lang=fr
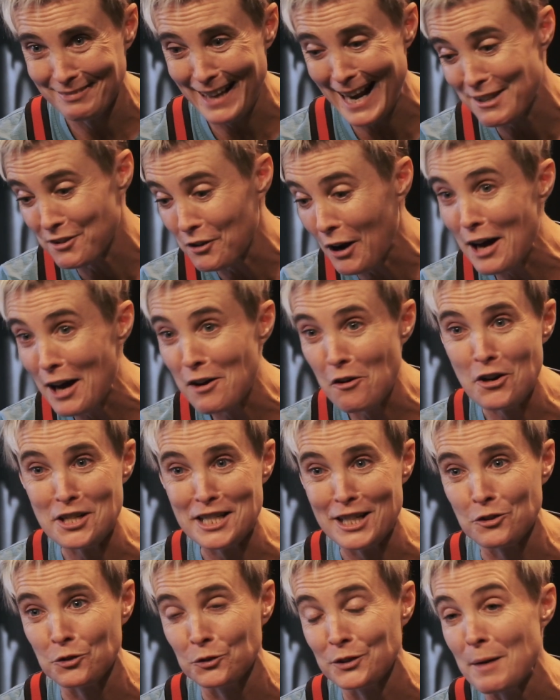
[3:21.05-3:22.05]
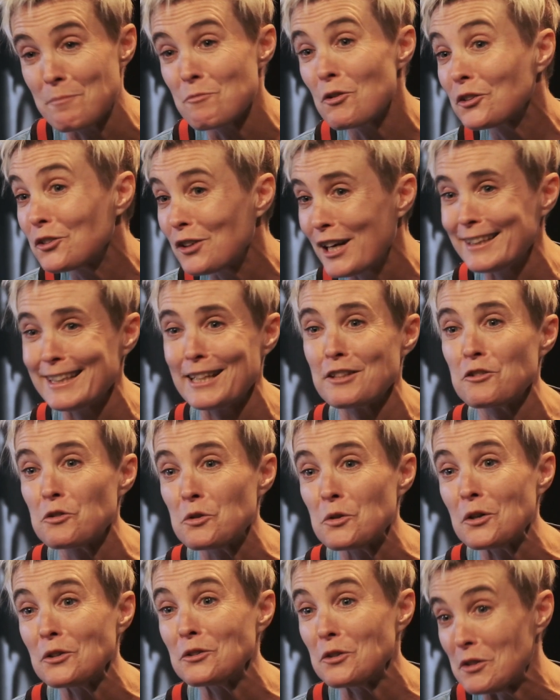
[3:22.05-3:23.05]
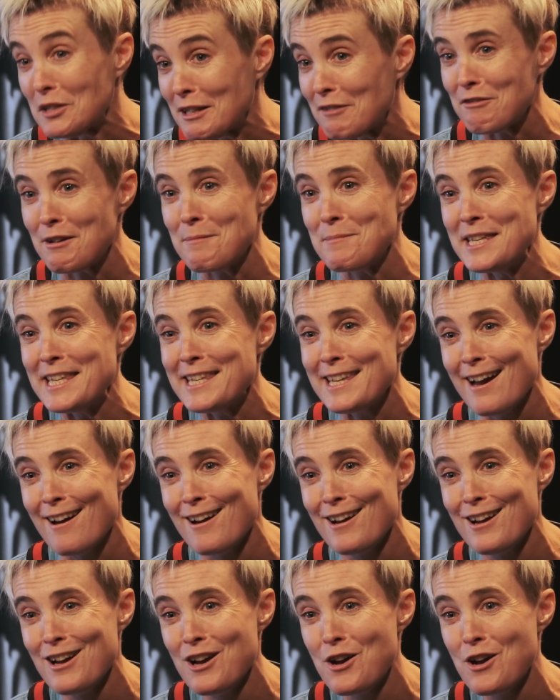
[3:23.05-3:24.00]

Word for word: Elle se raccroche à son amour de la nature, de sa famille,